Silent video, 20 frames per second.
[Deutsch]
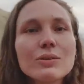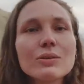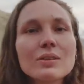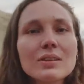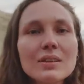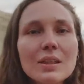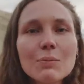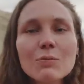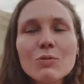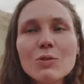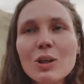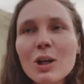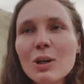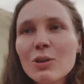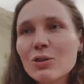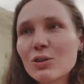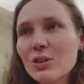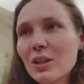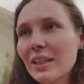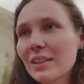Und es gibt wohl auch
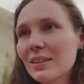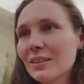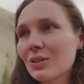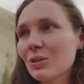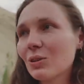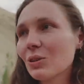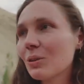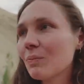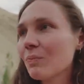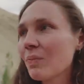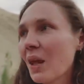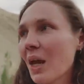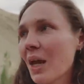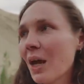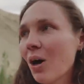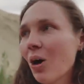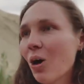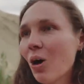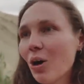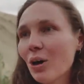schon echt so
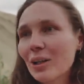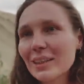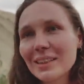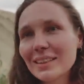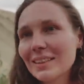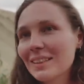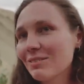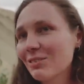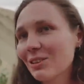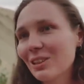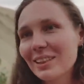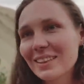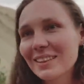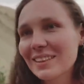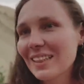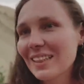Orte, die wirklich